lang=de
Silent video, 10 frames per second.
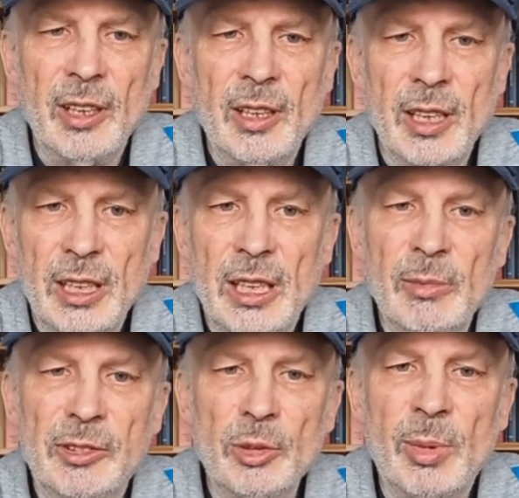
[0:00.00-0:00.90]
indem
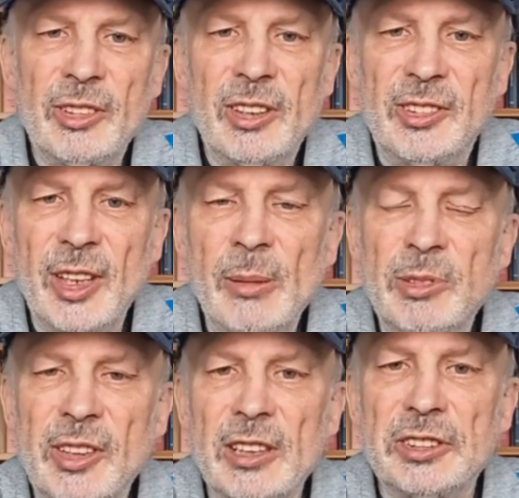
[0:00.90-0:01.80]
es über sich
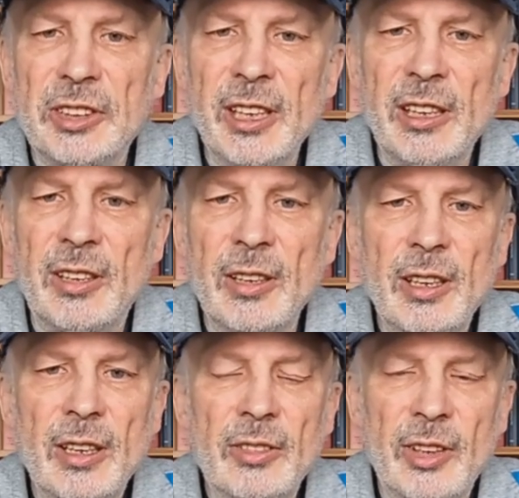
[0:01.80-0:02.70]
selbst erschrickt,
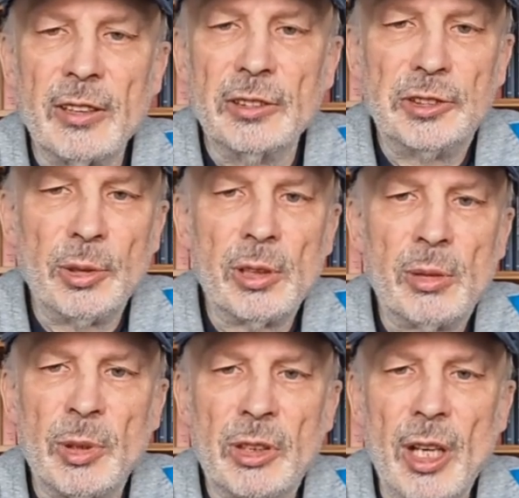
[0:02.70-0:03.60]
seine Schuld
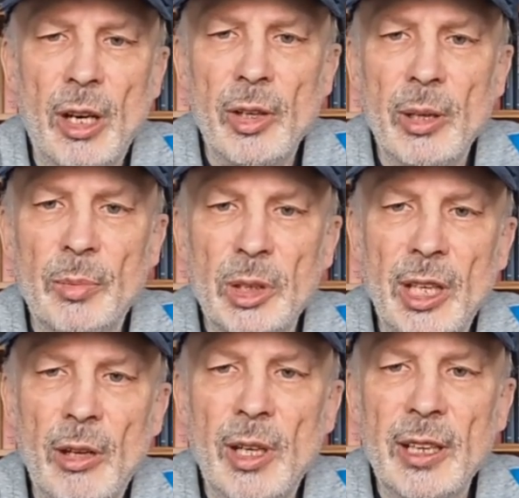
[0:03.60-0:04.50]

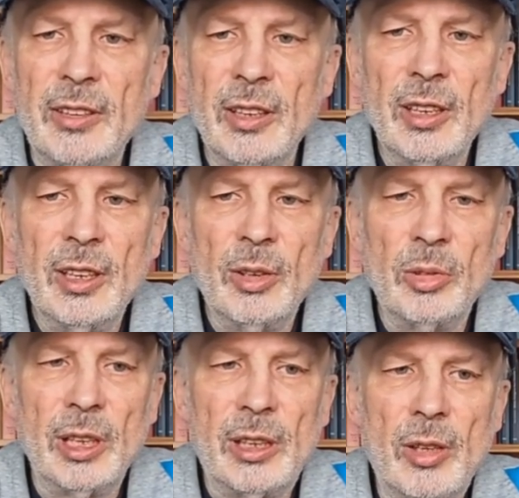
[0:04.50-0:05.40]
betrauert
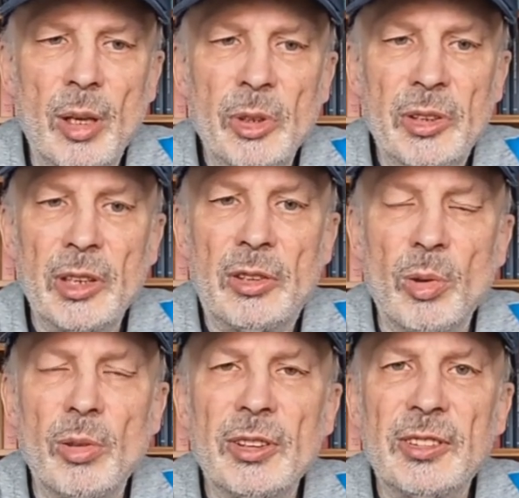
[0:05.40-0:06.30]
und die kommende
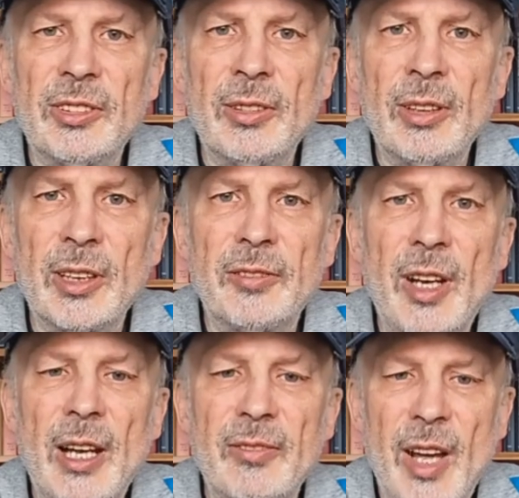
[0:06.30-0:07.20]

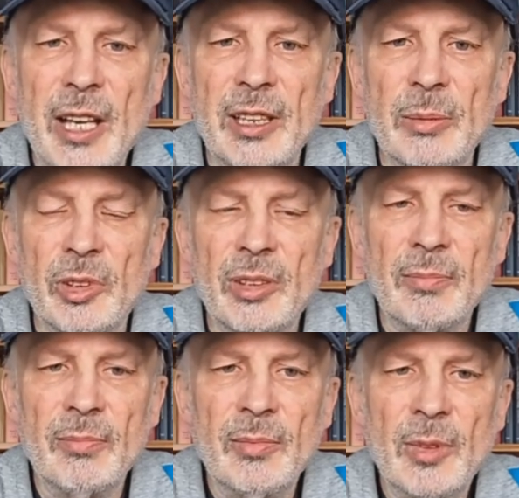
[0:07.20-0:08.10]
Todesgefahr wahrnimmt,
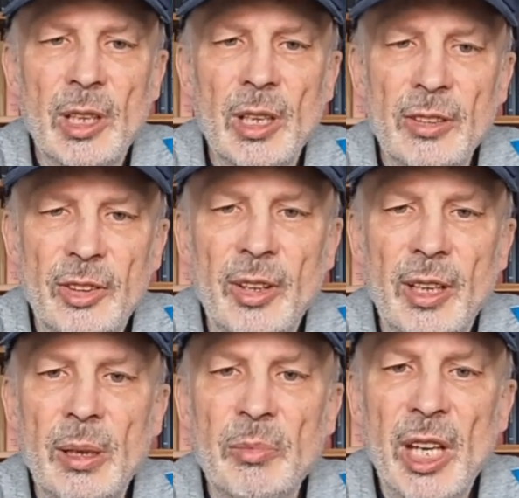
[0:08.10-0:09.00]
sondern
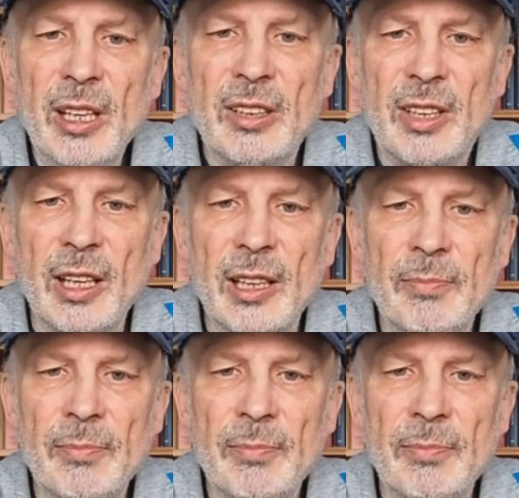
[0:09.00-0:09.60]
im Gegenteil.